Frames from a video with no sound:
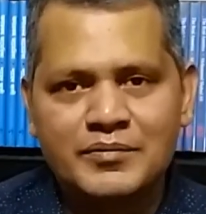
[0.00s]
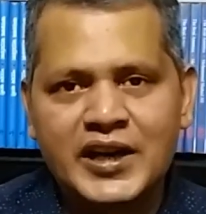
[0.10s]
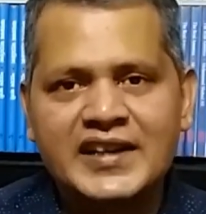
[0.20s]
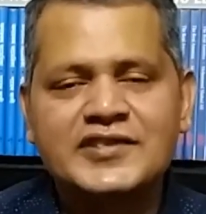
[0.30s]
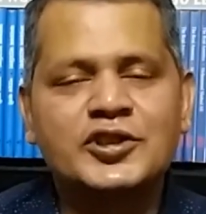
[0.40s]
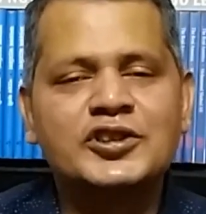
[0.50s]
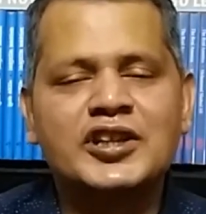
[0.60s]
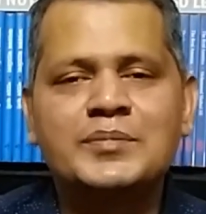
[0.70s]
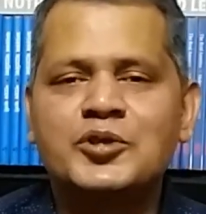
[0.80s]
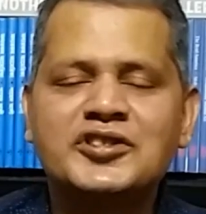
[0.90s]
ভাইরাসজনিত
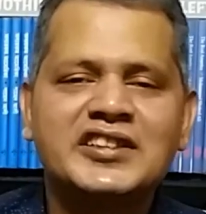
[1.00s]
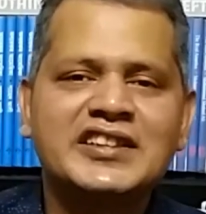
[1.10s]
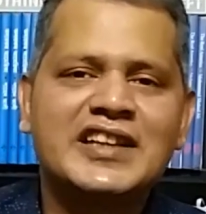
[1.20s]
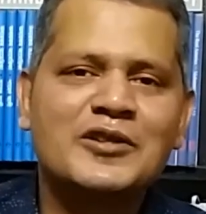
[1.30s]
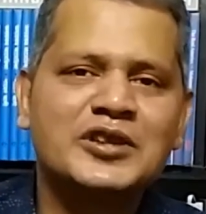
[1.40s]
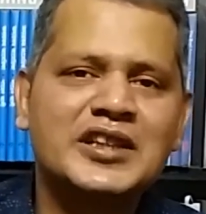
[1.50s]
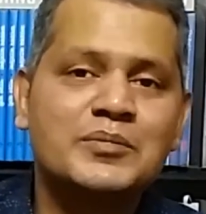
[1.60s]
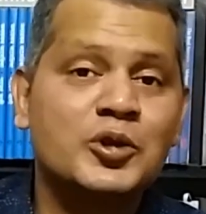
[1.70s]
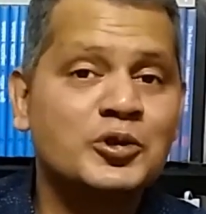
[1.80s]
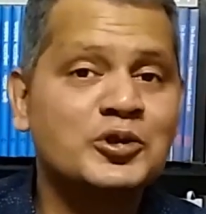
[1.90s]
এই পরিস্থিতির কারণে
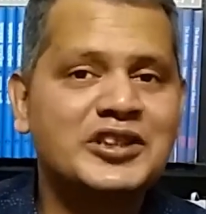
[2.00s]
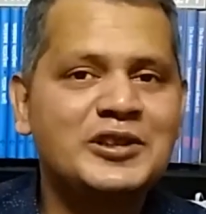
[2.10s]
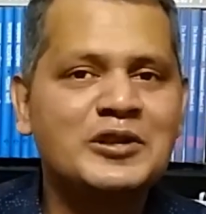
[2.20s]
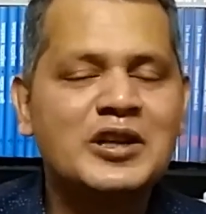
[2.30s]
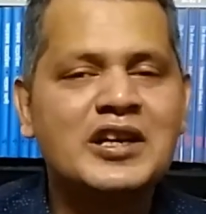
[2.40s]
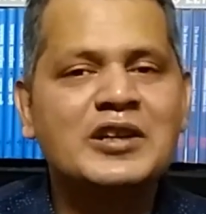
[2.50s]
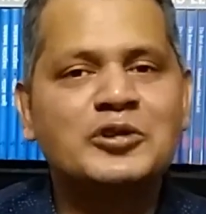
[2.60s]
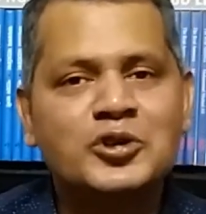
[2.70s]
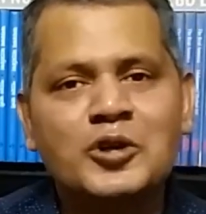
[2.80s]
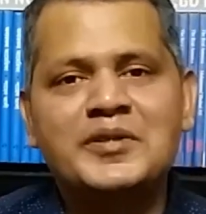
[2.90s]
বন্ধ ছিল
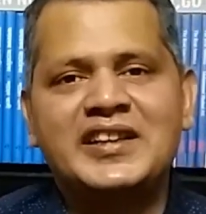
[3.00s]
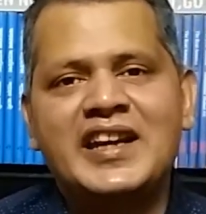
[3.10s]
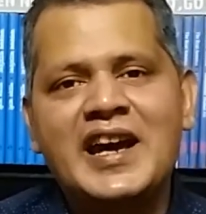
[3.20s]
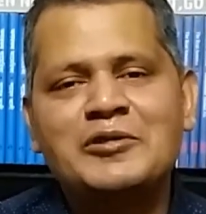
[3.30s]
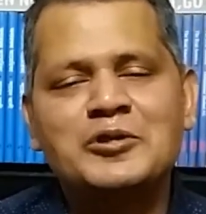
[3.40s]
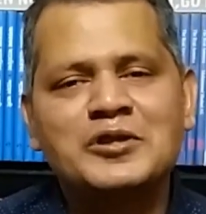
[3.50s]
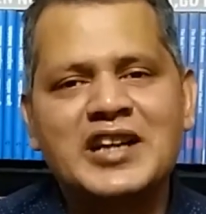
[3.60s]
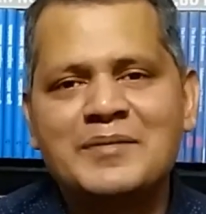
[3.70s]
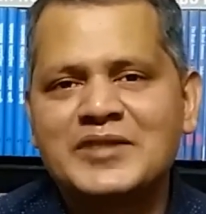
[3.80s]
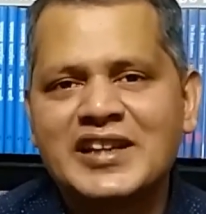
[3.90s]
তবে এখন
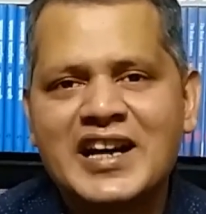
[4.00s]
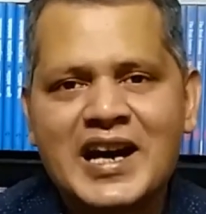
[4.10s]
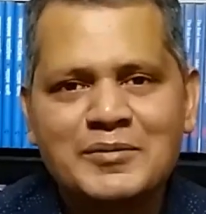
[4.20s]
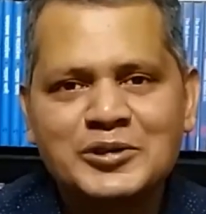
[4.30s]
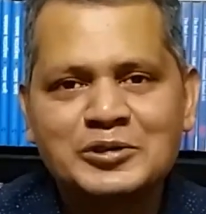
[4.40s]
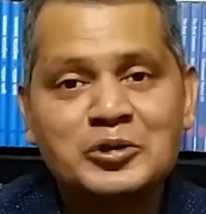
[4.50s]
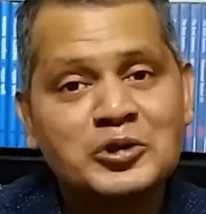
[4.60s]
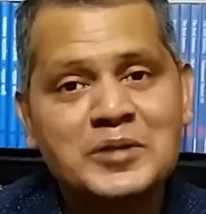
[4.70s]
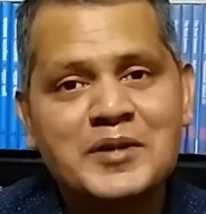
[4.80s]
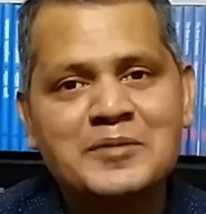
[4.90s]
আপনারা আবেদন
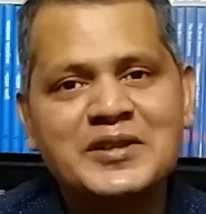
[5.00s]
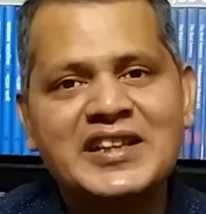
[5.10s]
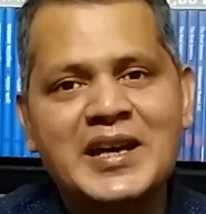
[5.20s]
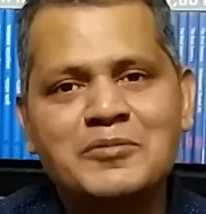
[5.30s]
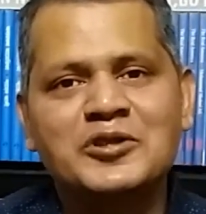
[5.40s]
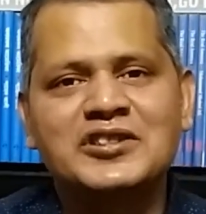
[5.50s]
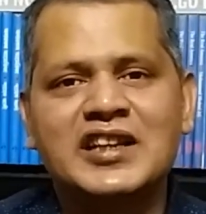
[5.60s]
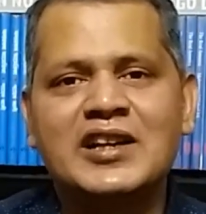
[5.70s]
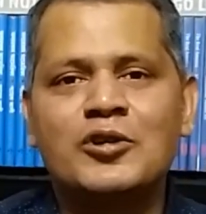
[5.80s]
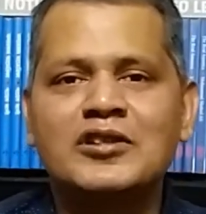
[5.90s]
করতে পারবেন এবং
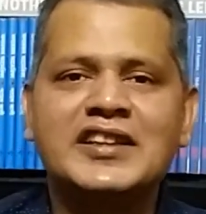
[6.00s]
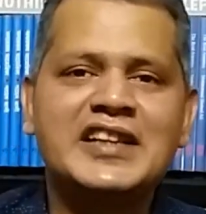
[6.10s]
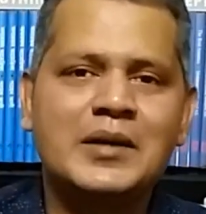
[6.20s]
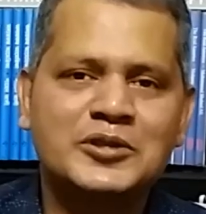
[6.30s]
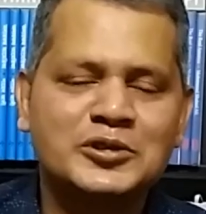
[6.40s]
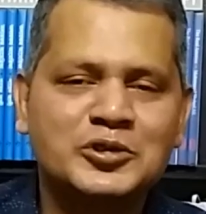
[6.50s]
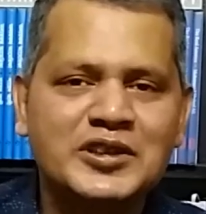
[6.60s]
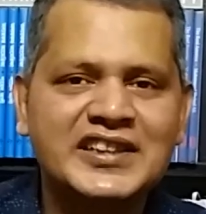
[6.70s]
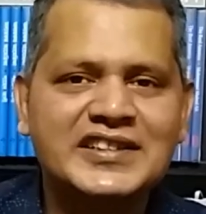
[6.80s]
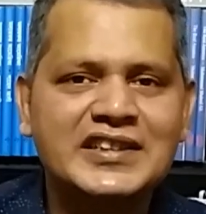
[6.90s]
যারা অলরেডি আবেদন
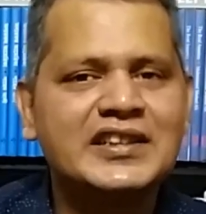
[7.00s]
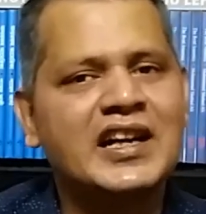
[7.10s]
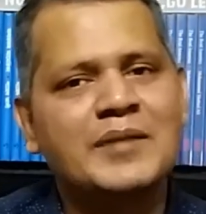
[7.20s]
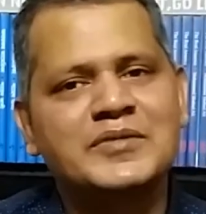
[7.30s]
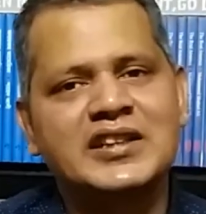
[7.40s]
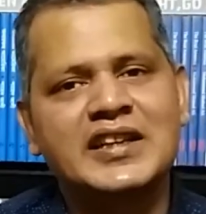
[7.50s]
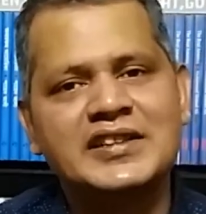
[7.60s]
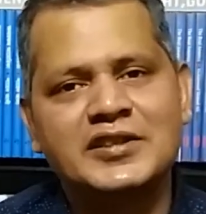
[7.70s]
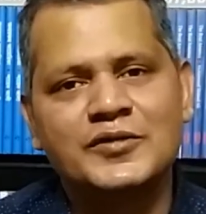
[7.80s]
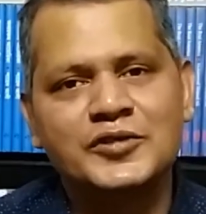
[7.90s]
করে নিয়েছেন তারা আপনারা
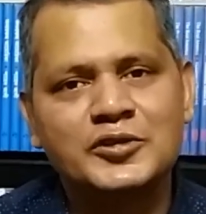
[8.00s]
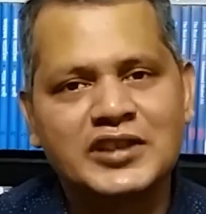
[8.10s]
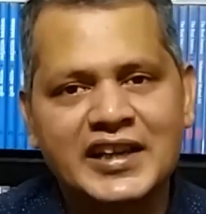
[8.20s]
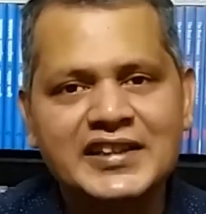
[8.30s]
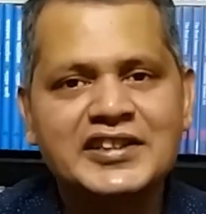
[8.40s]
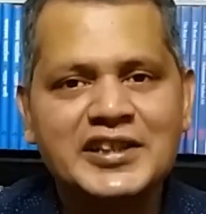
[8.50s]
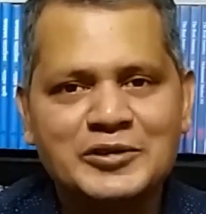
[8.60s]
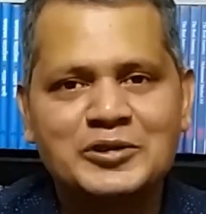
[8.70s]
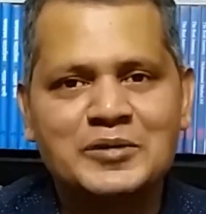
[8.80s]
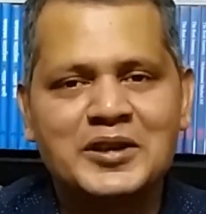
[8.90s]
ইন্টারভিউর তারিখ ঠিক
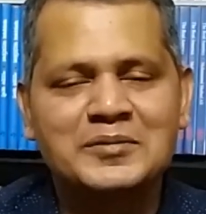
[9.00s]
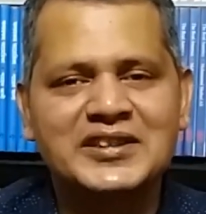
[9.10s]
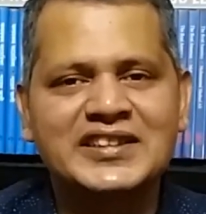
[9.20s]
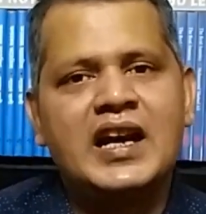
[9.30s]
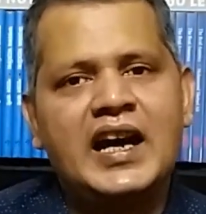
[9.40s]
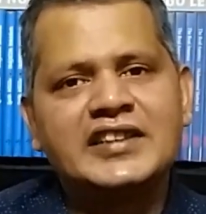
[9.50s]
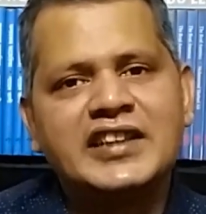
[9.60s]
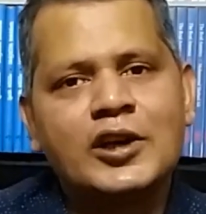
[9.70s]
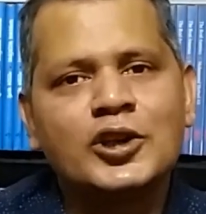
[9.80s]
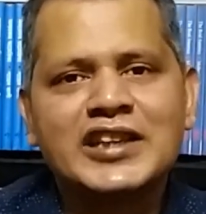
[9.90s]
করতে পারবেন আর
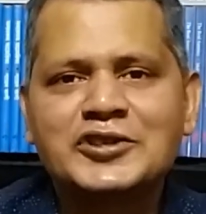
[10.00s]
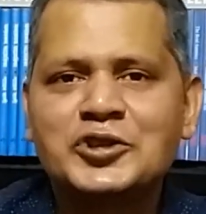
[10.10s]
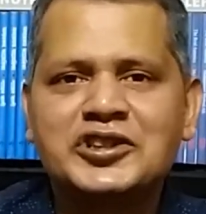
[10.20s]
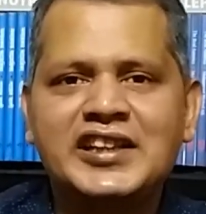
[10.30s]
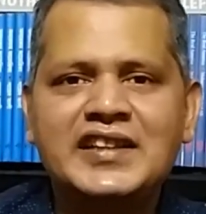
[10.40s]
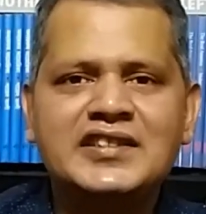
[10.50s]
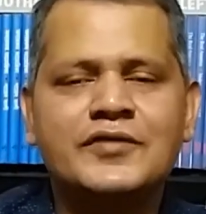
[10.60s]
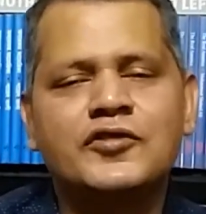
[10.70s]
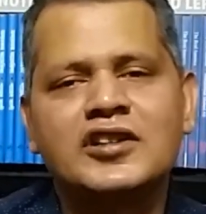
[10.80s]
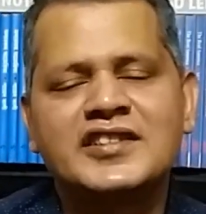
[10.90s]
যারা হতাশ হচ্ছিলেন যে
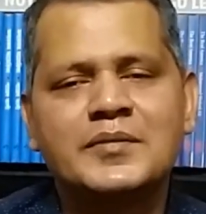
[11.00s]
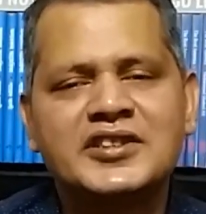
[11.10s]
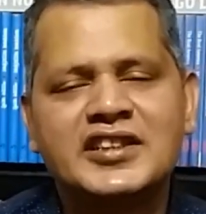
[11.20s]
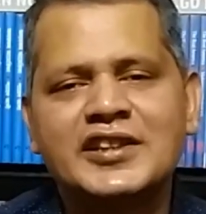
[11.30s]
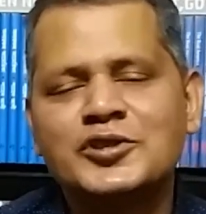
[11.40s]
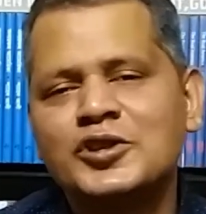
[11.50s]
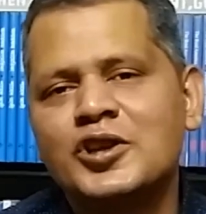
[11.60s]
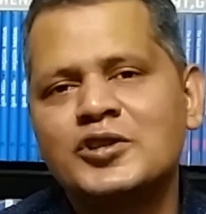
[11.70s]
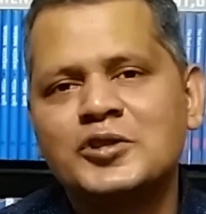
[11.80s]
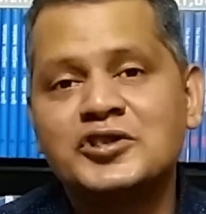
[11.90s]
ফল সেমিস্টারের জন্য
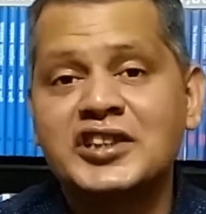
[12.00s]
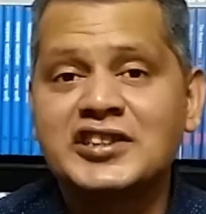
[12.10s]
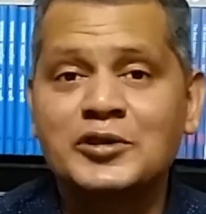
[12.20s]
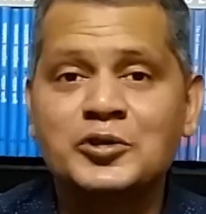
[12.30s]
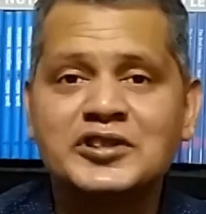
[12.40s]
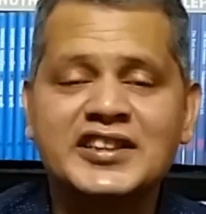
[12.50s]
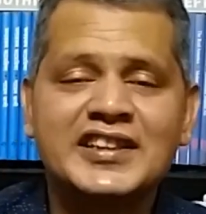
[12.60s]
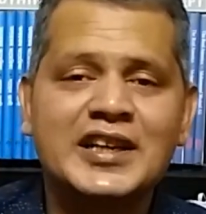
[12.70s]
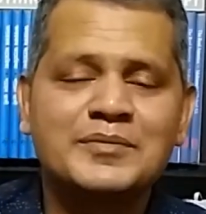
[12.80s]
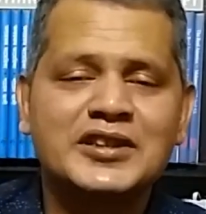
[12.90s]
হয়তো চেষ্টা করছেন
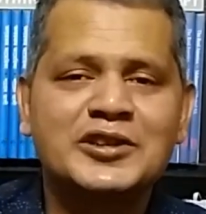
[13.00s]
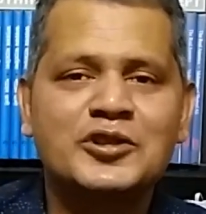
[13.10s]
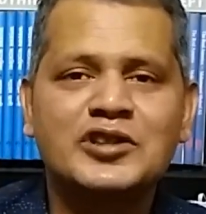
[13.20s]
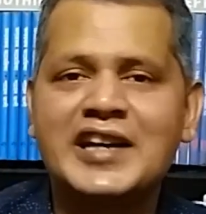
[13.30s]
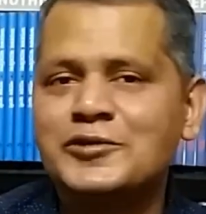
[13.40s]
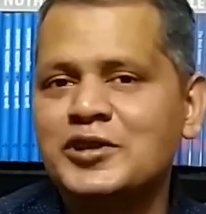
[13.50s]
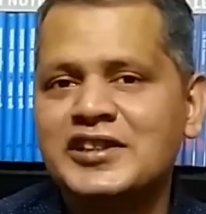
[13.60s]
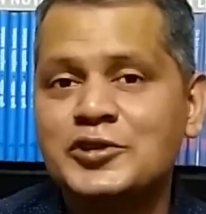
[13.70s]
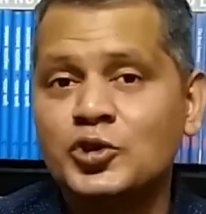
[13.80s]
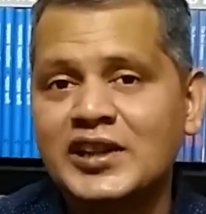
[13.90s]
আপনাদের হয়তো আই
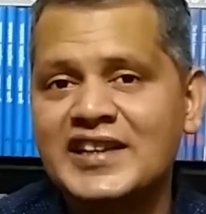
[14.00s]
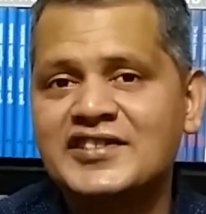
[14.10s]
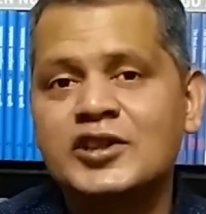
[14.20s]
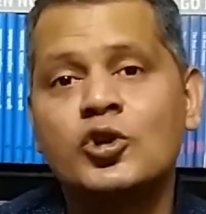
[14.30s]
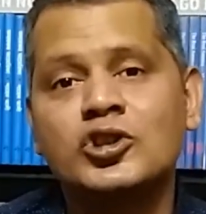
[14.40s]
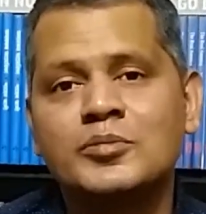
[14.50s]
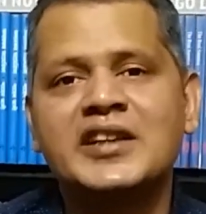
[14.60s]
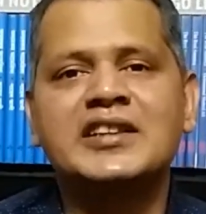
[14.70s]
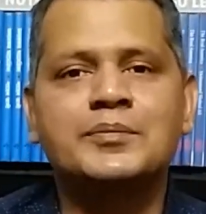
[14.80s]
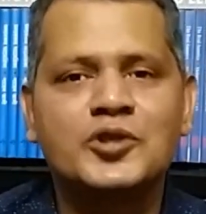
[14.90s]
টোয়েন্টি চলে আসছে অথবা
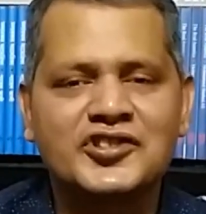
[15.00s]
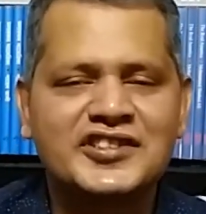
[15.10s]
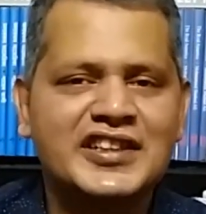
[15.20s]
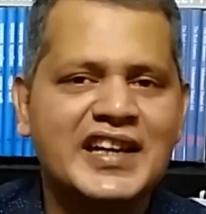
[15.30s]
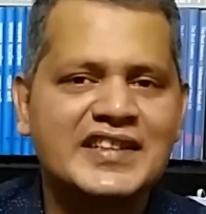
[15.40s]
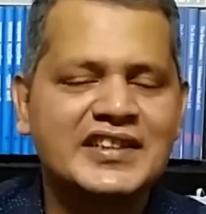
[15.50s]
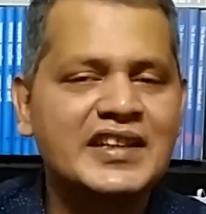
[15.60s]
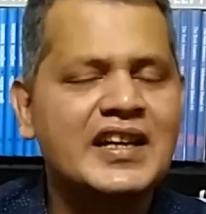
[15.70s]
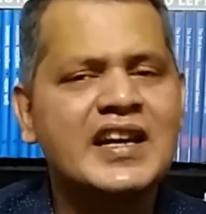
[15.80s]
এটা প্রসেসিংয়ে আছে